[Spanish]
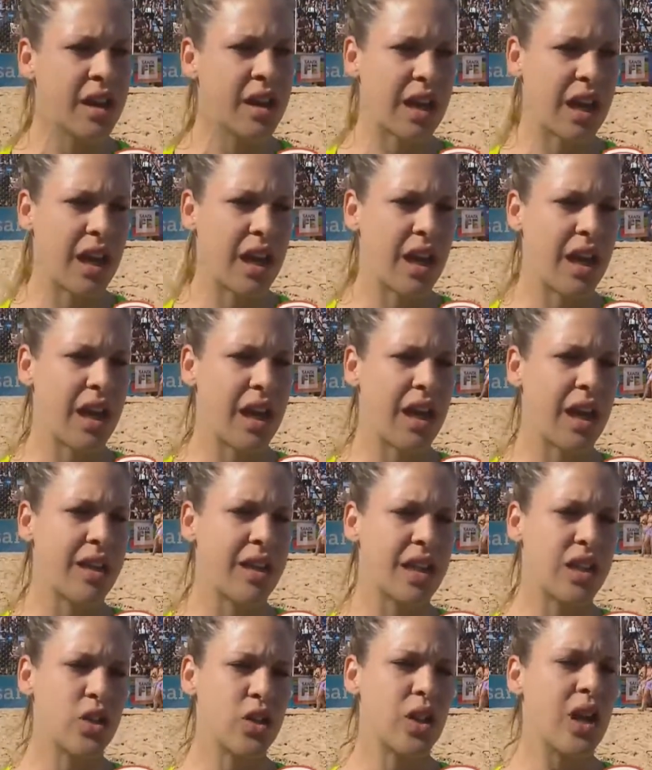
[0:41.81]
que,
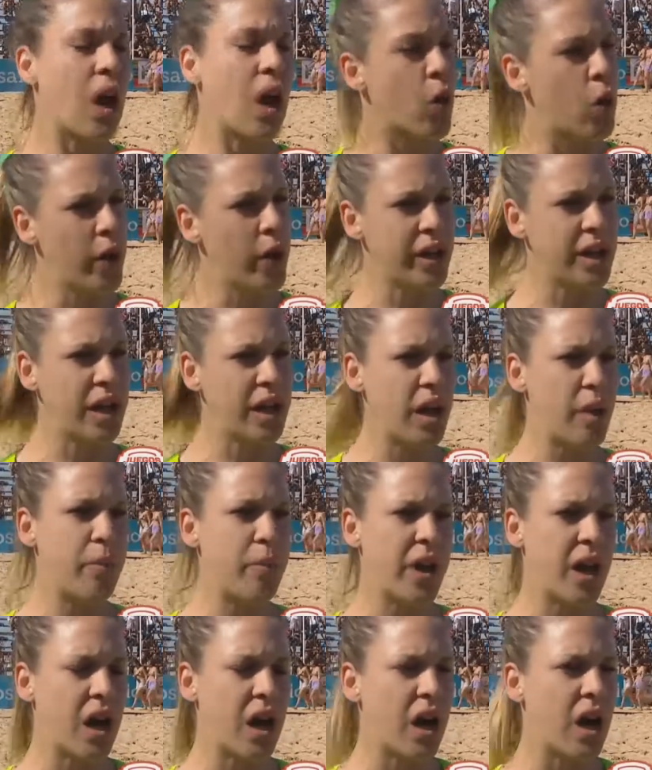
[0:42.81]
tanto de las juveniles
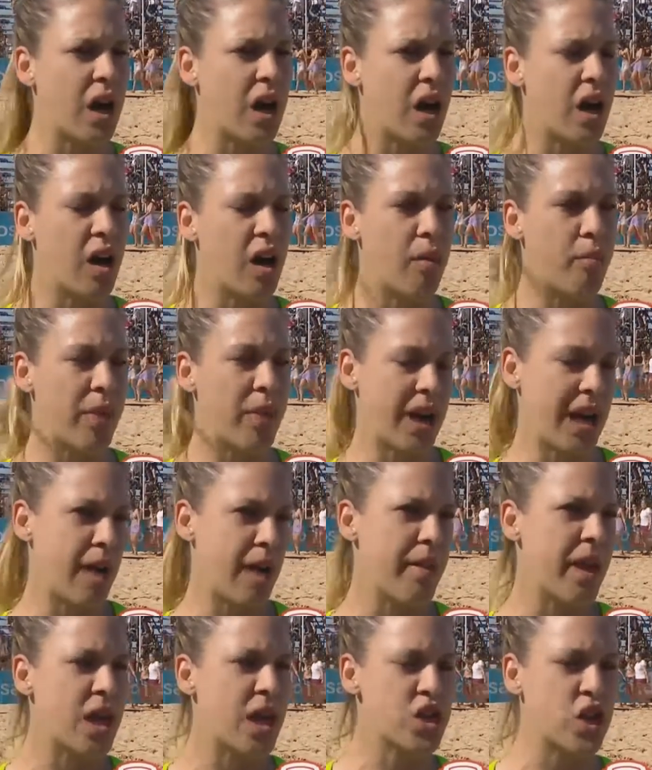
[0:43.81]
para,
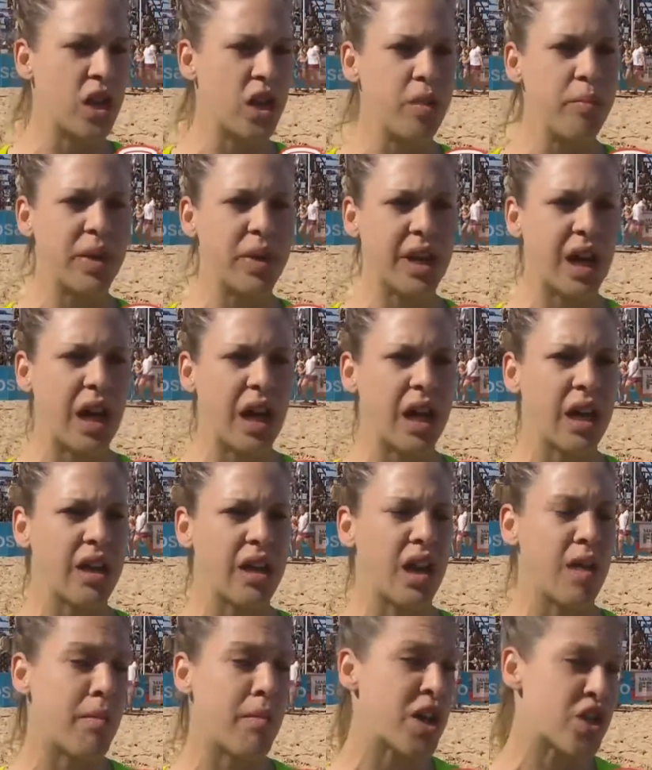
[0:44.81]
la medalla olímpica y
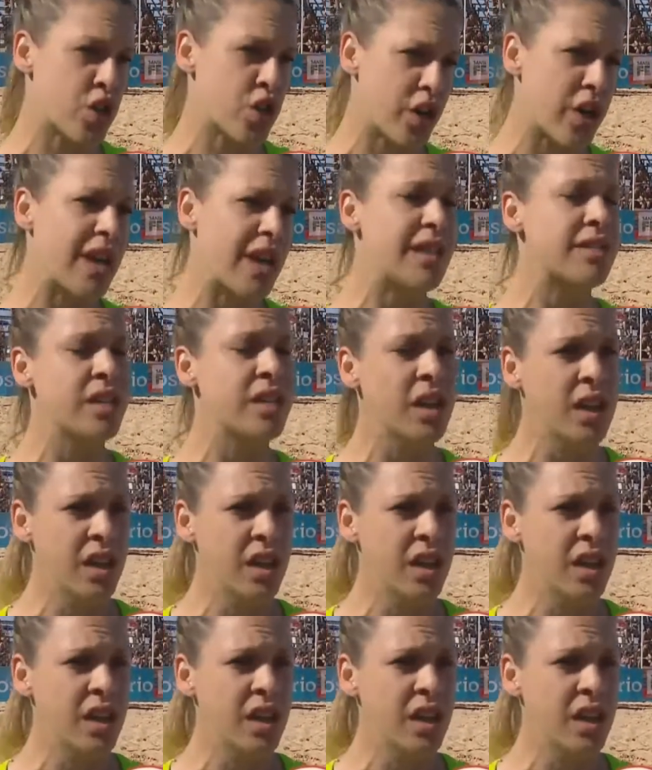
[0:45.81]
de los mayores,